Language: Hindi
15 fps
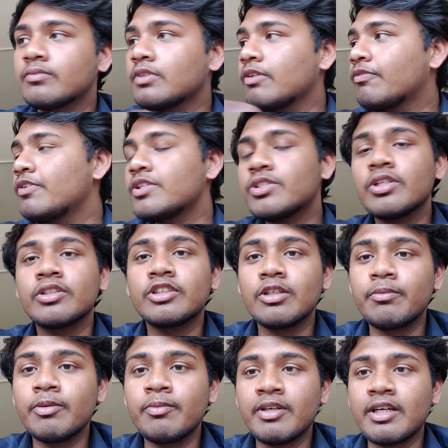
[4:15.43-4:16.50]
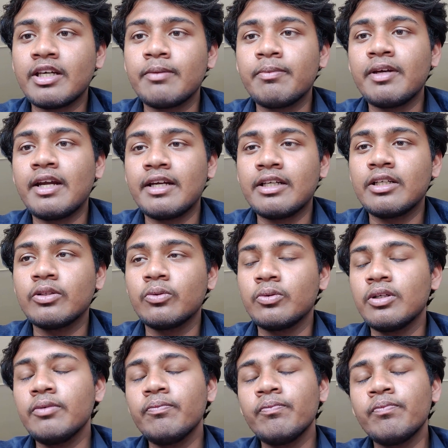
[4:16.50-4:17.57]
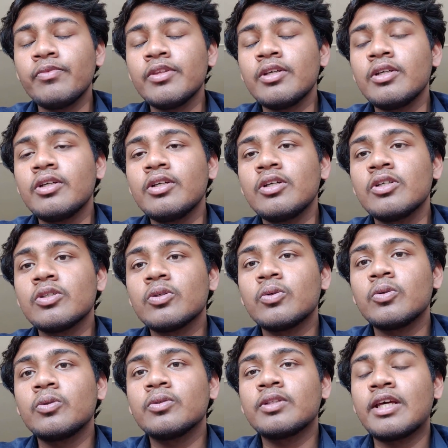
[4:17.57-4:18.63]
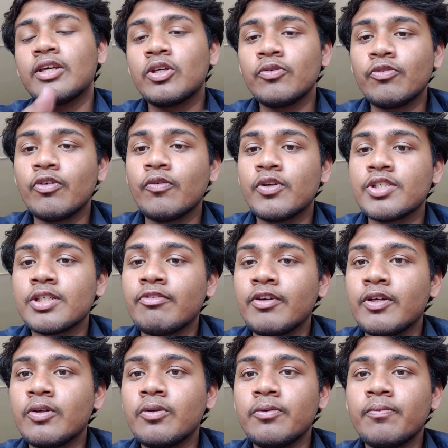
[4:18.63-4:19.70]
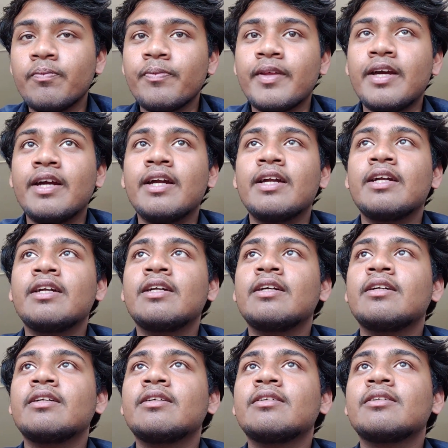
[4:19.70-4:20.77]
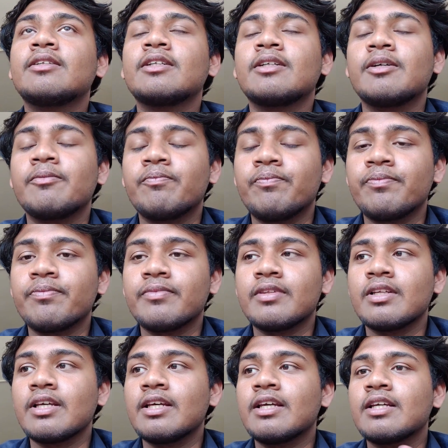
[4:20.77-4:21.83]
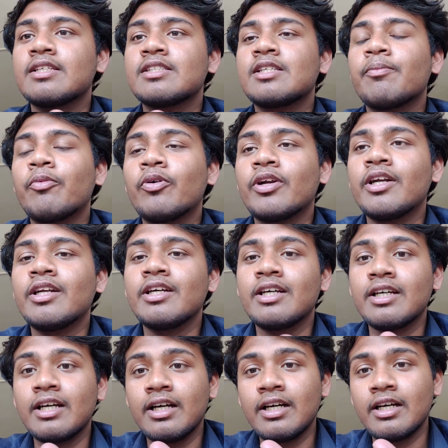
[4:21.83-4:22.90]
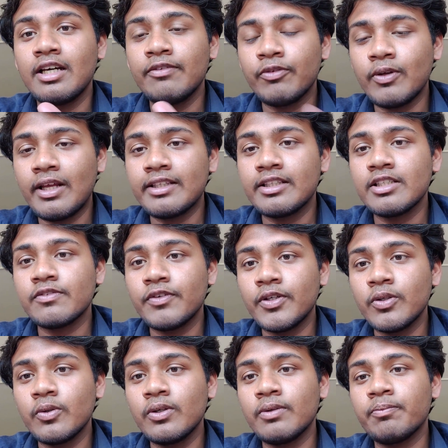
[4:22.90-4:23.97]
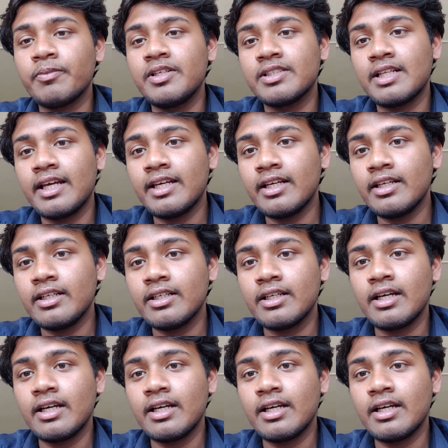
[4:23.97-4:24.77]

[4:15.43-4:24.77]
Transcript: फीस स्ट्रक्चर भी मैं कहीं पे ऐड कर दूंगा सो थैंक यू फॉर वॉचिंग माई वीडियो एंड सपोर्ट इट इफ़ यू लाइक दिस वीडियो प्लीज़ लाइक इट